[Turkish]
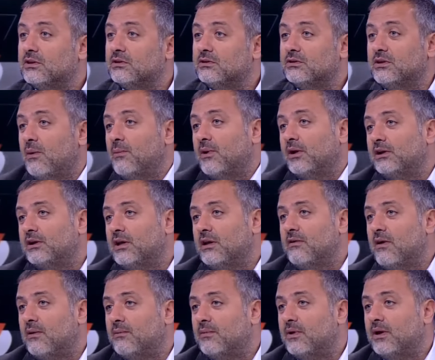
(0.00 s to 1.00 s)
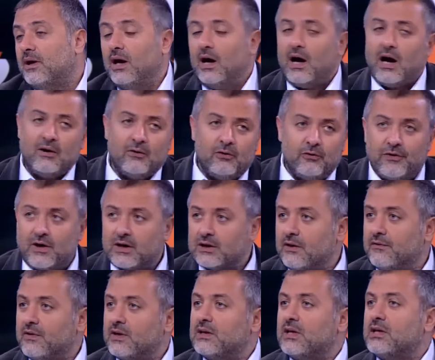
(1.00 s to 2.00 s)
Damalı devam. Ha ufak Ana
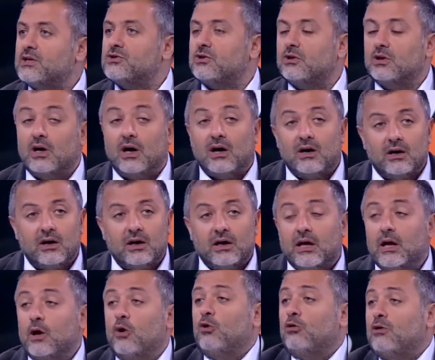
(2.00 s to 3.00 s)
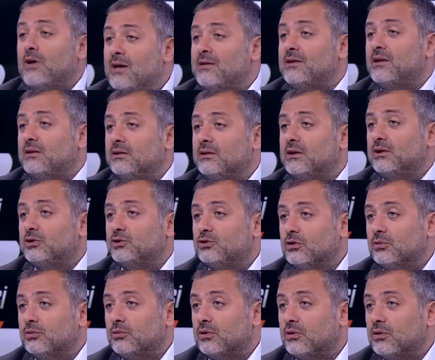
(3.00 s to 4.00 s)
tefek değişiyor. aynı kalıyor. E Hollanda'nın
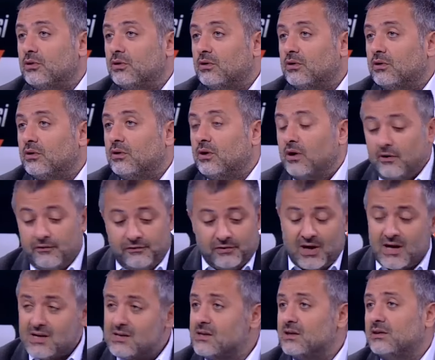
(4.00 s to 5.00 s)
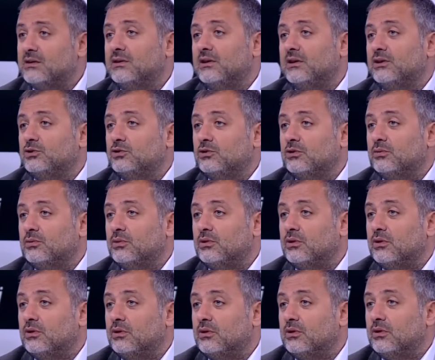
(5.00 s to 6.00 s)
değişiyor mu? Değişmiyor. Fransa'nın değişiyor mu?
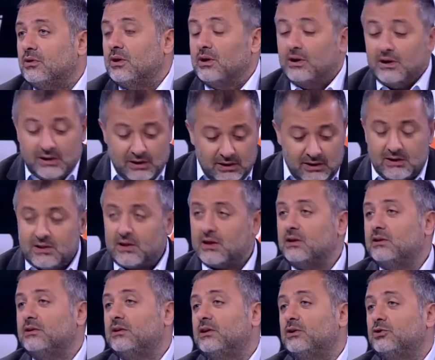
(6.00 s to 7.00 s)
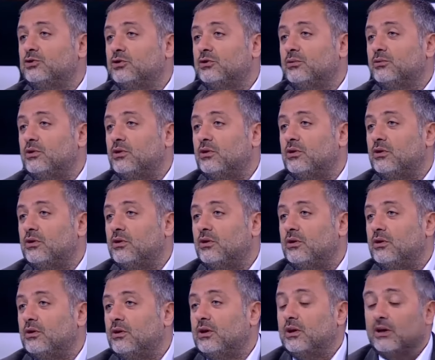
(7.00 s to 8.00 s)
Değişmiyor. İngiltere'nin değişiyor mu?
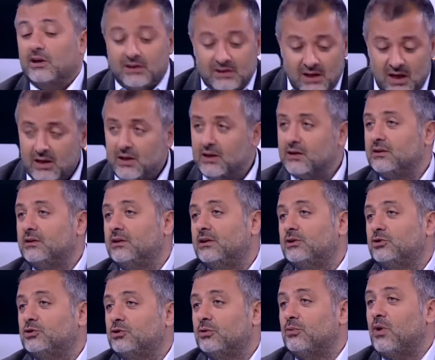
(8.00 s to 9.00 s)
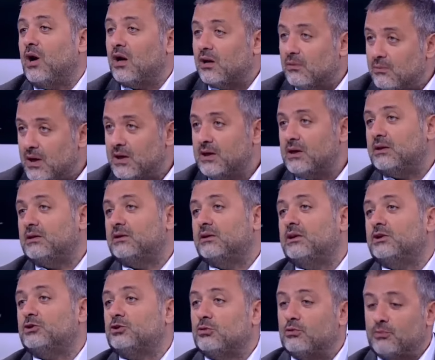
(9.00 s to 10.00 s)
Değişmiyor. İtalya'nın değişiyor mu? Almanya'nın
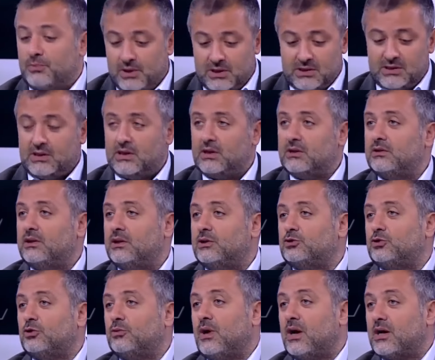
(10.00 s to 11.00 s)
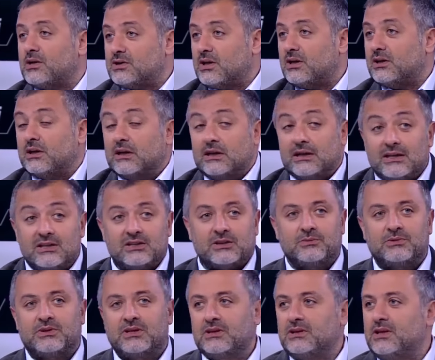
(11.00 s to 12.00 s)
değişiyor mu? Brezilya'nın değişiyor mu? Arjant hiç
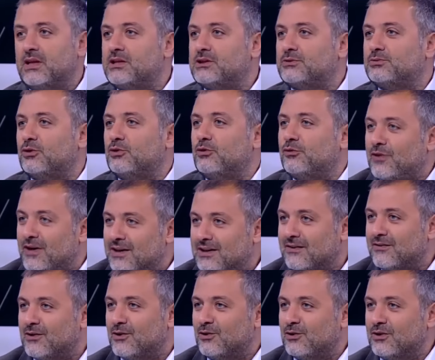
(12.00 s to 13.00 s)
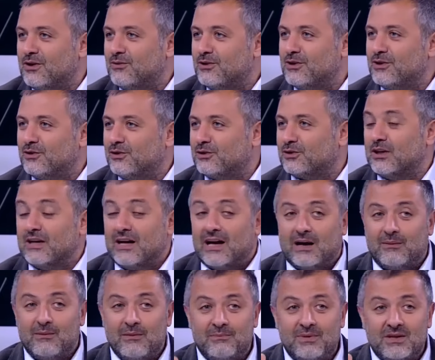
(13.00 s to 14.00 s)
kimsenin değişmiyor. Ufak tefek oynamalar olur.
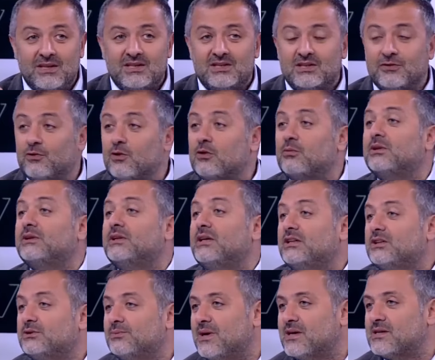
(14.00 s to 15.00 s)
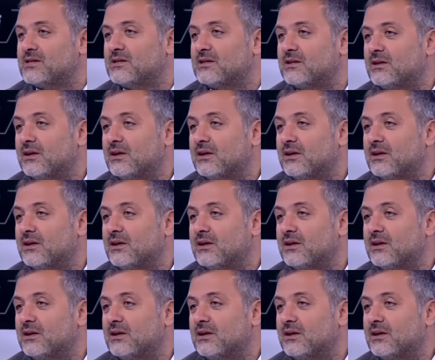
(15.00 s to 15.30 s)
Ama birinci forma değişmez.